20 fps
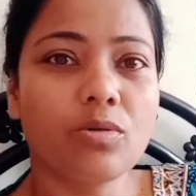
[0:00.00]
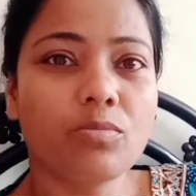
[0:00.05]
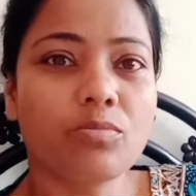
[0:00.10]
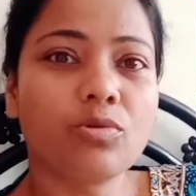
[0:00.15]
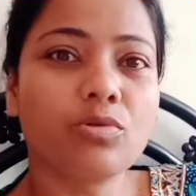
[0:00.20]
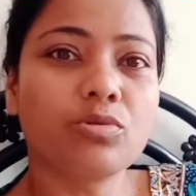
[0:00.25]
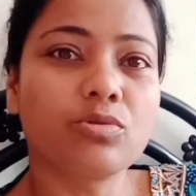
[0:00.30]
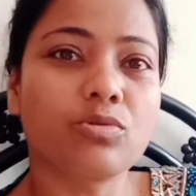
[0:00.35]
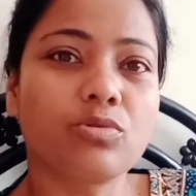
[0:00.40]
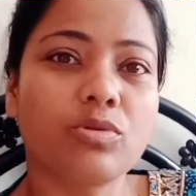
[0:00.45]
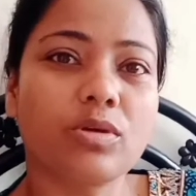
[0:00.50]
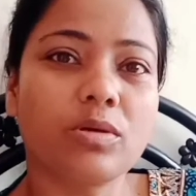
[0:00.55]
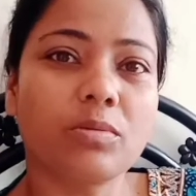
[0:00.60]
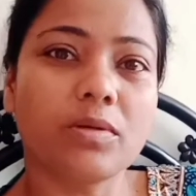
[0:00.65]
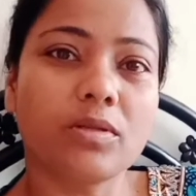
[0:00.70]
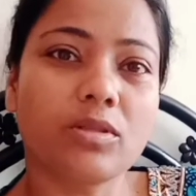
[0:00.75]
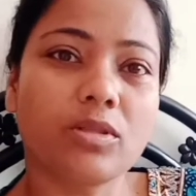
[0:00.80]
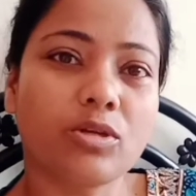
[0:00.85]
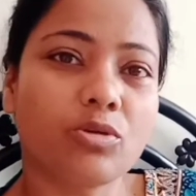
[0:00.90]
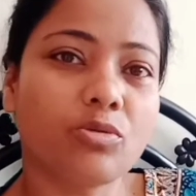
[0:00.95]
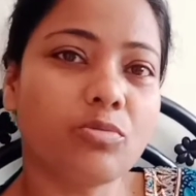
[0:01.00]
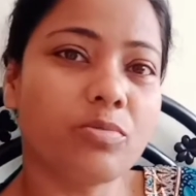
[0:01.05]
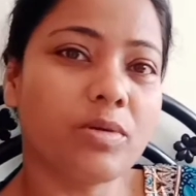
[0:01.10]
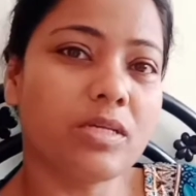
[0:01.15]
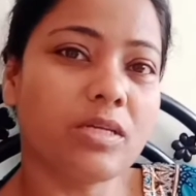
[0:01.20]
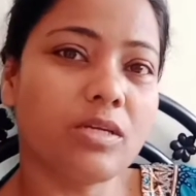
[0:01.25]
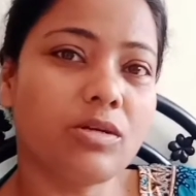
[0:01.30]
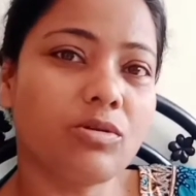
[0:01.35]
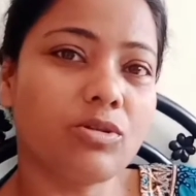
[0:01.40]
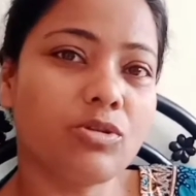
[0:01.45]
পোস্ত এবার তো একটু
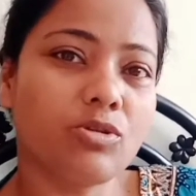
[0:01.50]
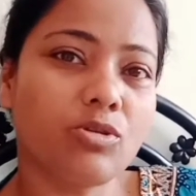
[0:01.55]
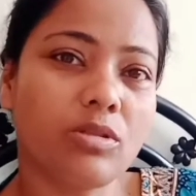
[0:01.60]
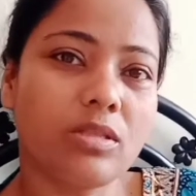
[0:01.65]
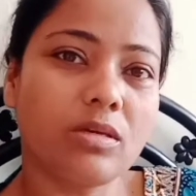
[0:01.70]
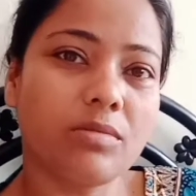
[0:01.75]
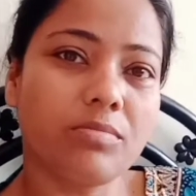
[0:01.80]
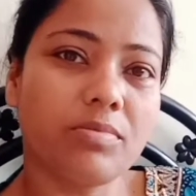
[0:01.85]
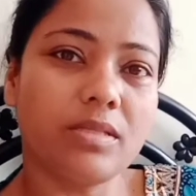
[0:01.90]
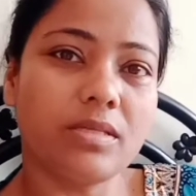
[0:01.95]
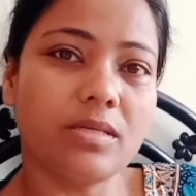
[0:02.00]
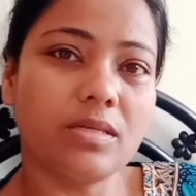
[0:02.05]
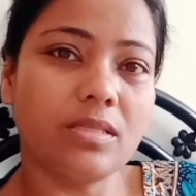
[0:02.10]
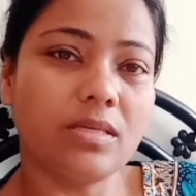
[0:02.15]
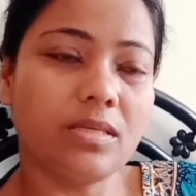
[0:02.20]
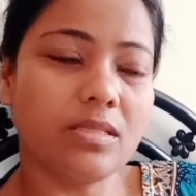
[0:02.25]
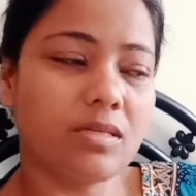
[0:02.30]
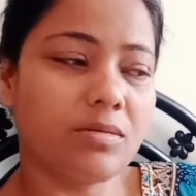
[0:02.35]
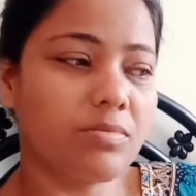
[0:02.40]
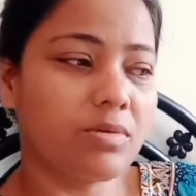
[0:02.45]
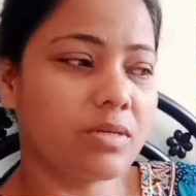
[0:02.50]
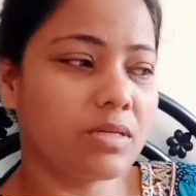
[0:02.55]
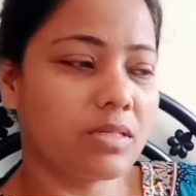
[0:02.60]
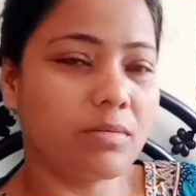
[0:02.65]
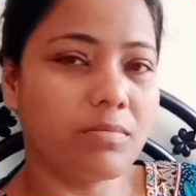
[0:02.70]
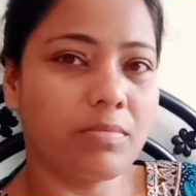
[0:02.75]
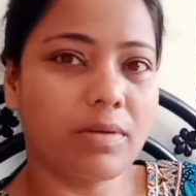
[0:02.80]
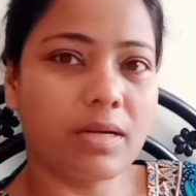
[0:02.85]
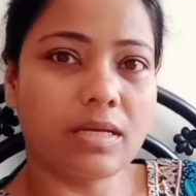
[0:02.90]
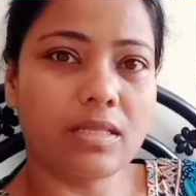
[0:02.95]
বেশি করে জল দিয়ে ভিজিয়ে দিয়েছি
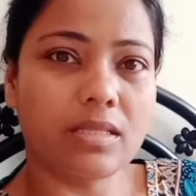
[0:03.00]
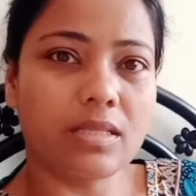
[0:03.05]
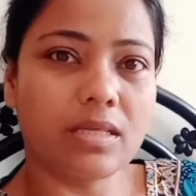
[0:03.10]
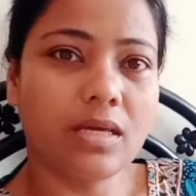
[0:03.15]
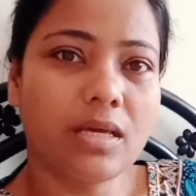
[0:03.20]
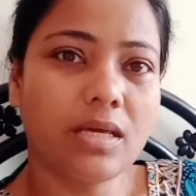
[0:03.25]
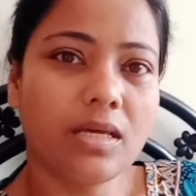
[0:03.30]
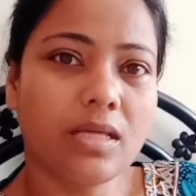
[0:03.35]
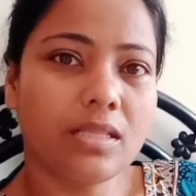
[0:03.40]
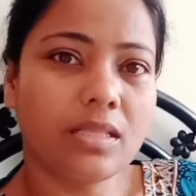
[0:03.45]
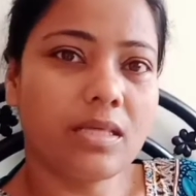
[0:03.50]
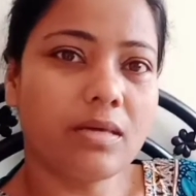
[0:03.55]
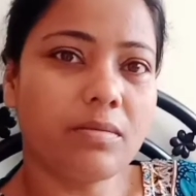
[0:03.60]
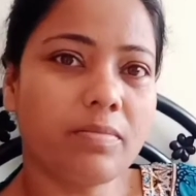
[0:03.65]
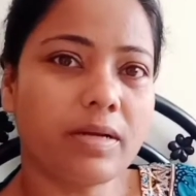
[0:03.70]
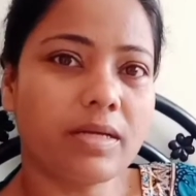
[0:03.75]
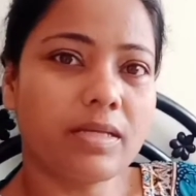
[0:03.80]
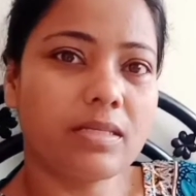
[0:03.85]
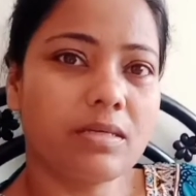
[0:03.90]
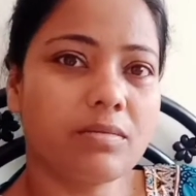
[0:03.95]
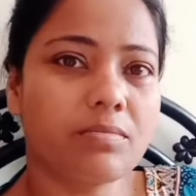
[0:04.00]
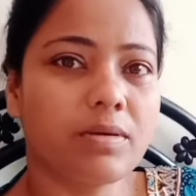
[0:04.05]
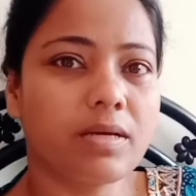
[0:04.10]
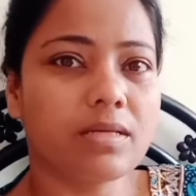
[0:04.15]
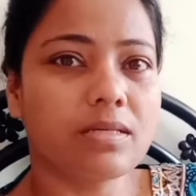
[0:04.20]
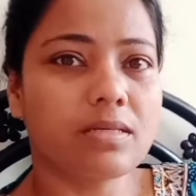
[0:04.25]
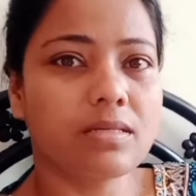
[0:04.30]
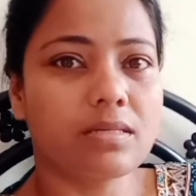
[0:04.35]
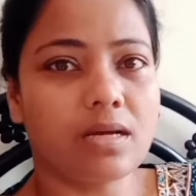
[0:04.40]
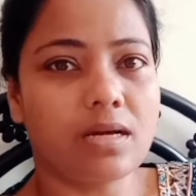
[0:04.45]
মিক্সির বাটিতে দিয়ে বাটছি
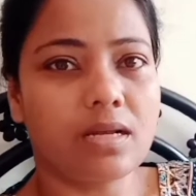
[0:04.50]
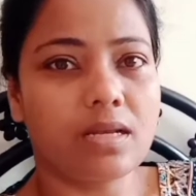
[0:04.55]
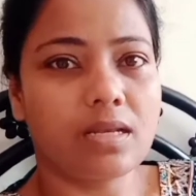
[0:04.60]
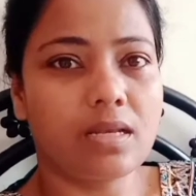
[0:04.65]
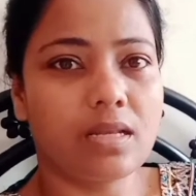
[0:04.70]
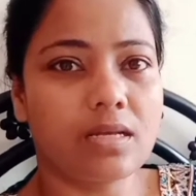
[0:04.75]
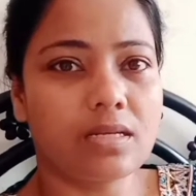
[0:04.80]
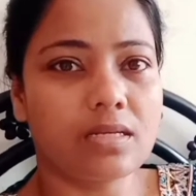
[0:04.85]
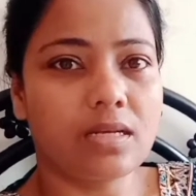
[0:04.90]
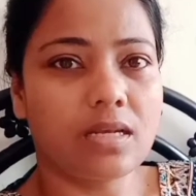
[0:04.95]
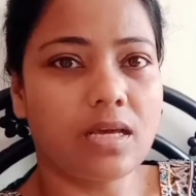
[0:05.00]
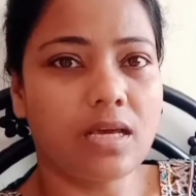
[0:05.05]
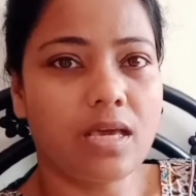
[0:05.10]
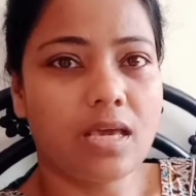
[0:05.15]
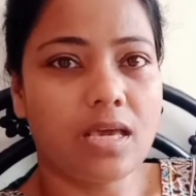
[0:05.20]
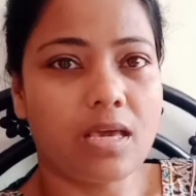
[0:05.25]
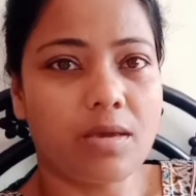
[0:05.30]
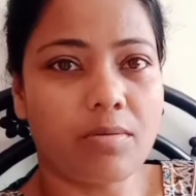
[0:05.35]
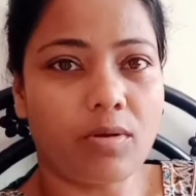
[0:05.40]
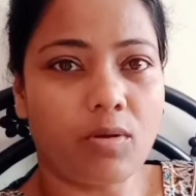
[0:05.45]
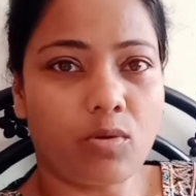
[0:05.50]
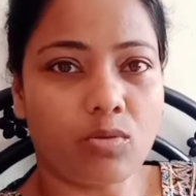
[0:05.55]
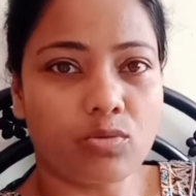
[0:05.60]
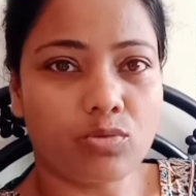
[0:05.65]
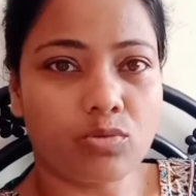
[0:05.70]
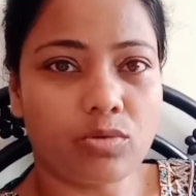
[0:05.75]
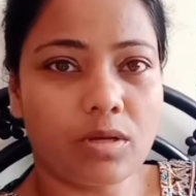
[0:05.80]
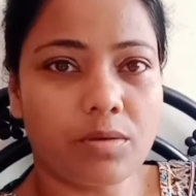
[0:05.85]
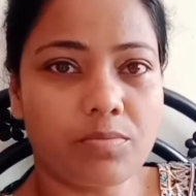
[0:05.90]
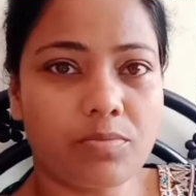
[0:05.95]
ব্যাস কারেন্ট আসে না এবার
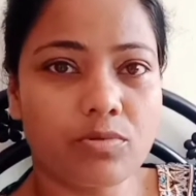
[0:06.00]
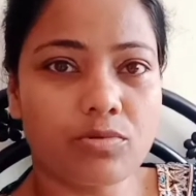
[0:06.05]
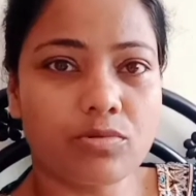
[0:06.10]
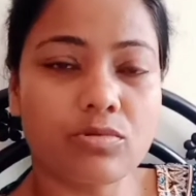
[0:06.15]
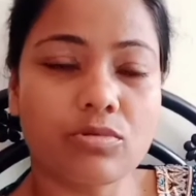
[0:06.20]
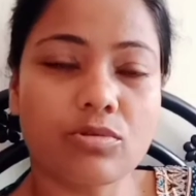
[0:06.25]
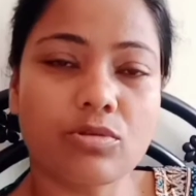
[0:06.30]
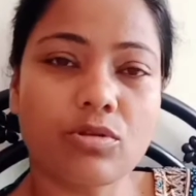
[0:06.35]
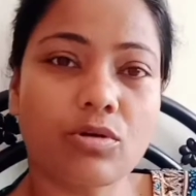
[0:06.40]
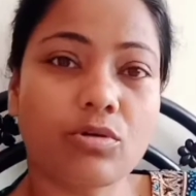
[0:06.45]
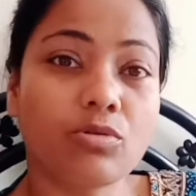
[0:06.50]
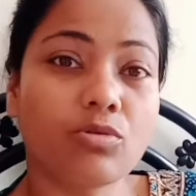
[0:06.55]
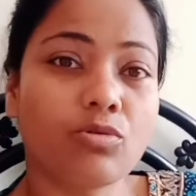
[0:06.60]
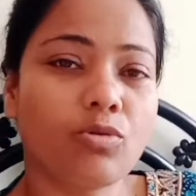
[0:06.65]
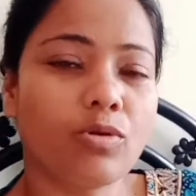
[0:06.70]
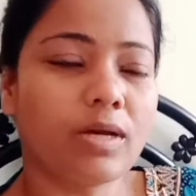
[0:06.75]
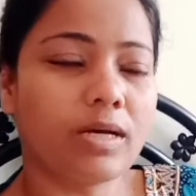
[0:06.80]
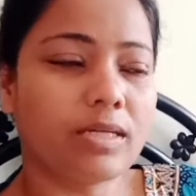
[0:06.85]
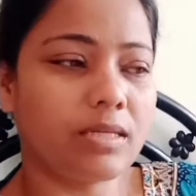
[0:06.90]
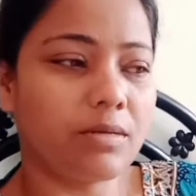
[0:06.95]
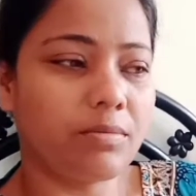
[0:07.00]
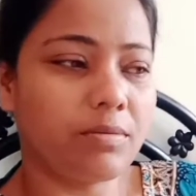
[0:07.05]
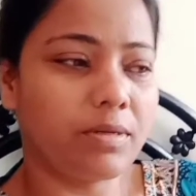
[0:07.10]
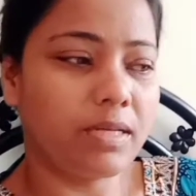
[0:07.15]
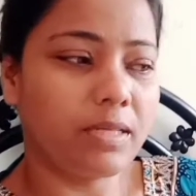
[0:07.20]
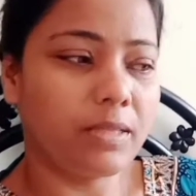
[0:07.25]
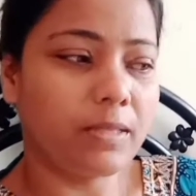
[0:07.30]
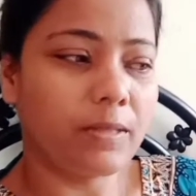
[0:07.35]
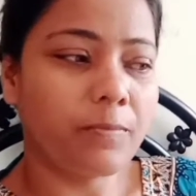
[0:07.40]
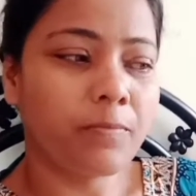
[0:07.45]
অতটা পোস্ত তখন কলকাতার
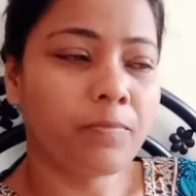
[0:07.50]
বাড়িতে